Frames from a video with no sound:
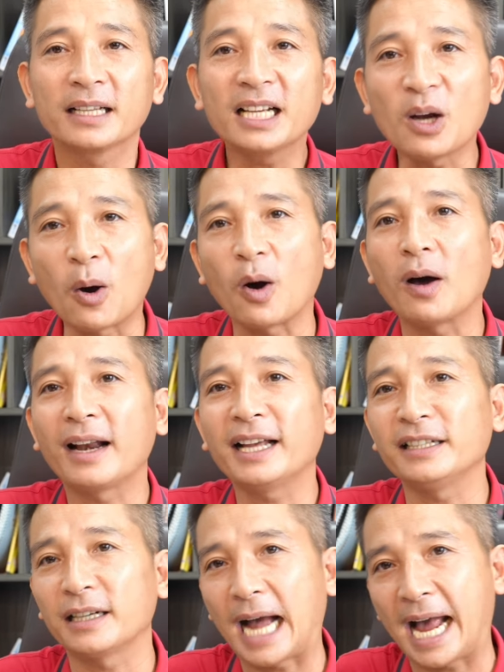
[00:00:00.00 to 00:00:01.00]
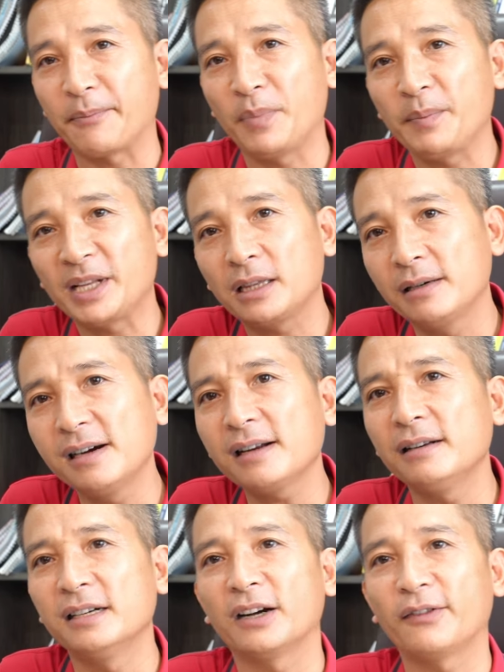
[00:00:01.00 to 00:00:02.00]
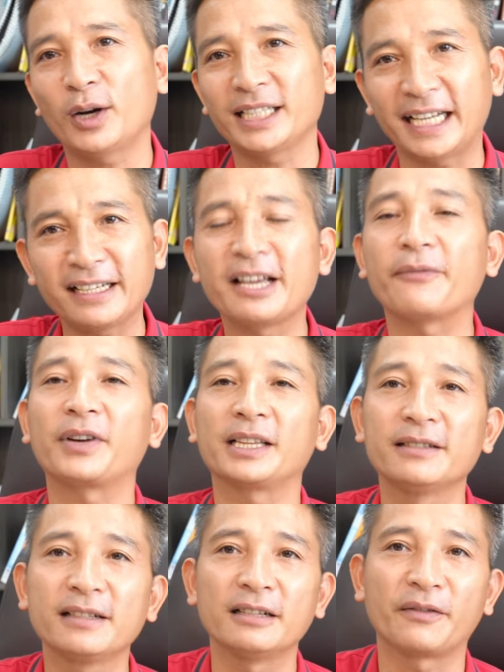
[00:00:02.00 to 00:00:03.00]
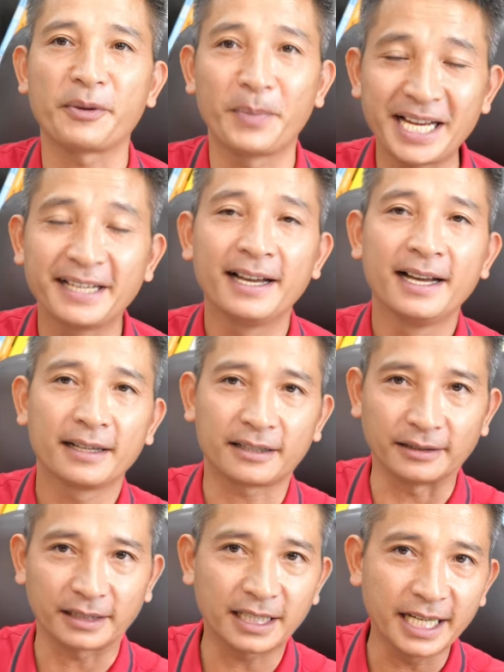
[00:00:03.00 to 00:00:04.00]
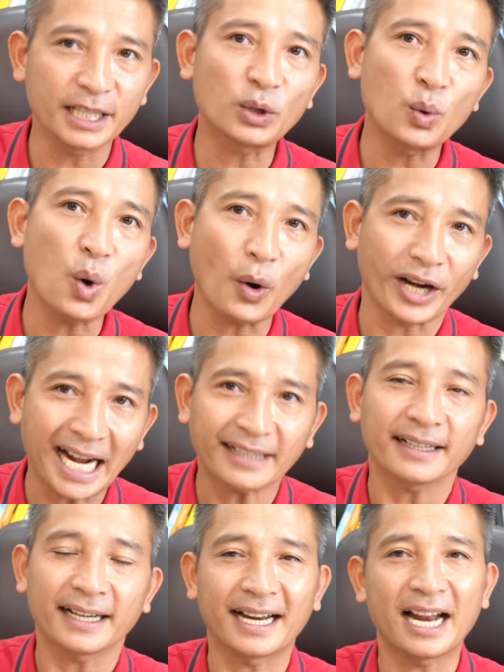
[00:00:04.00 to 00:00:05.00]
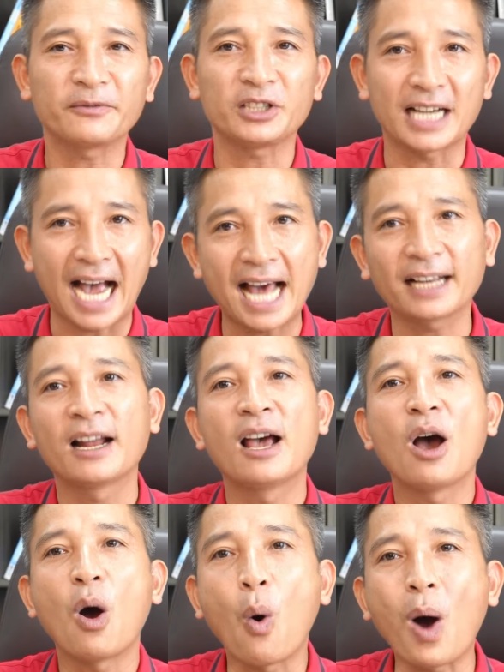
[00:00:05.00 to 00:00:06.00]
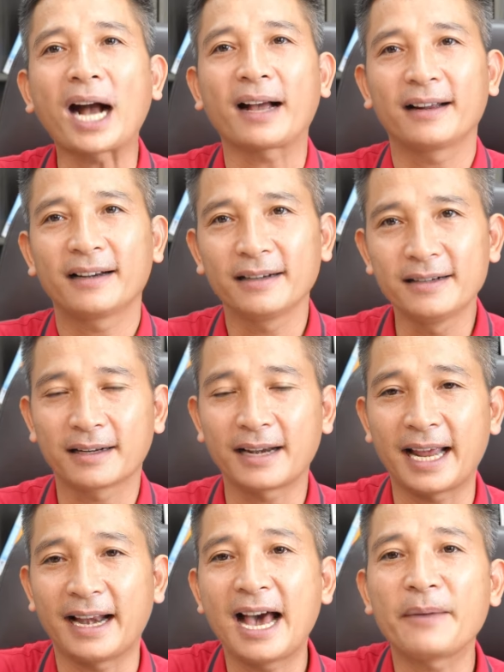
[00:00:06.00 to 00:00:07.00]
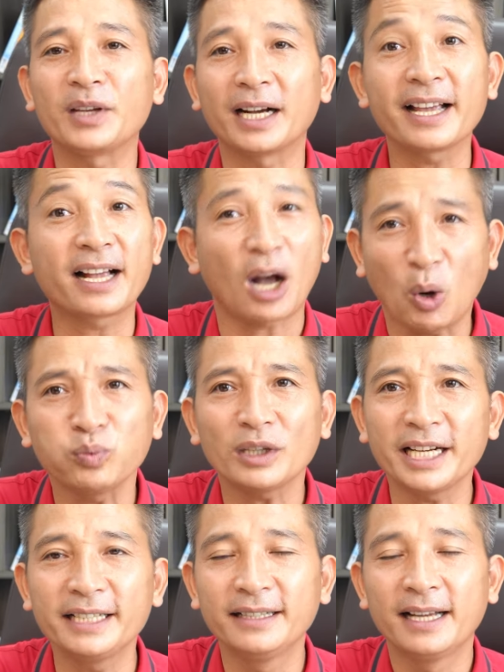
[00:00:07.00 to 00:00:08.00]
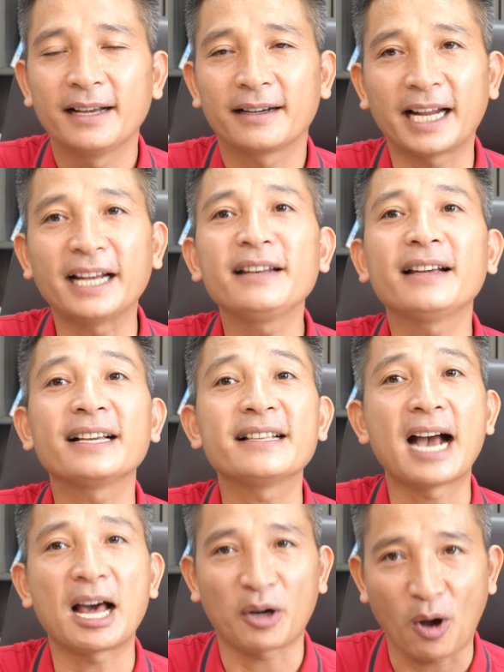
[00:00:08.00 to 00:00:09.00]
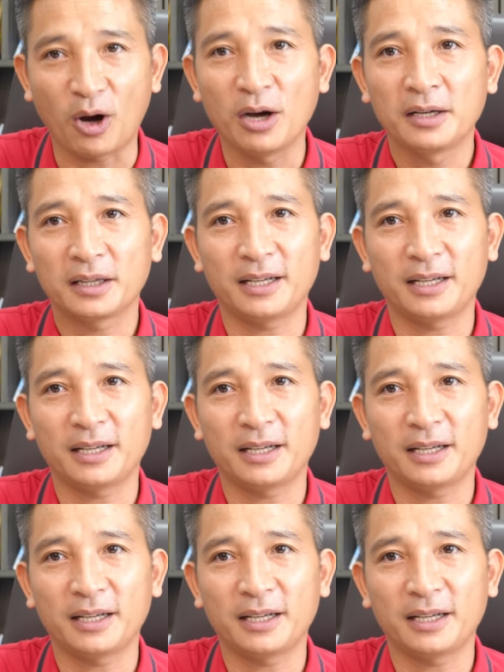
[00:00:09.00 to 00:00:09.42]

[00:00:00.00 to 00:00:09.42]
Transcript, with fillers: Thì đó là những cái mà mình thương lượng, hoặc doanh nghiệp phải thương lượng với mình trước khi thu hồi đất để làm dự án, hoặc được để làm những cái công trình đến những cái dự án đó.